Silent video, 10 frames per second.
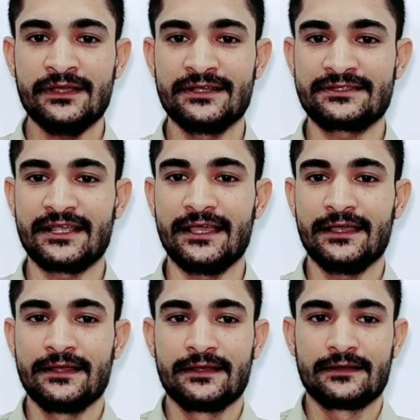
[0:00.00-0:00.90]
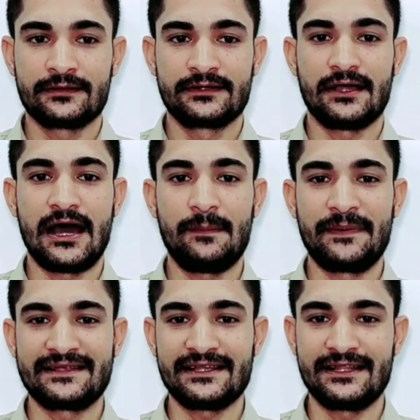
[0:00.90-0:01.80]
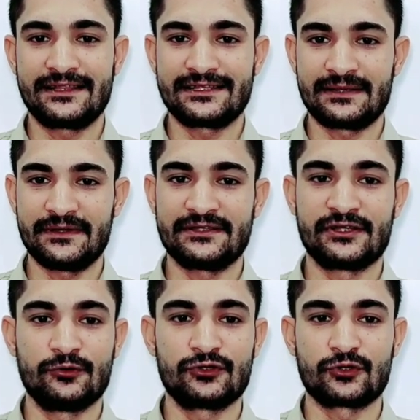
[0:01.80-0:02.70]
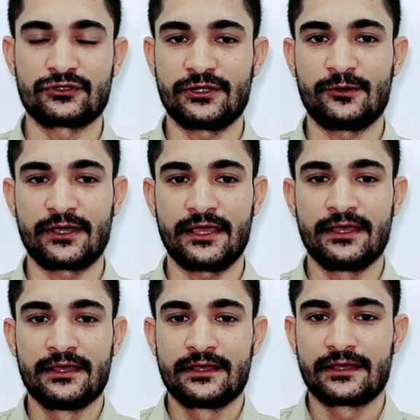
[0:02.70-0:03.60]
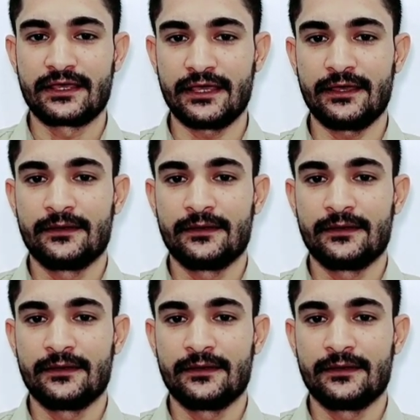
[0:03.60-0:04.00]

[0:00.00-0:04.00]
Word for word: इससे आप पैसे देते समय ज़रूर सोचते होंगे कि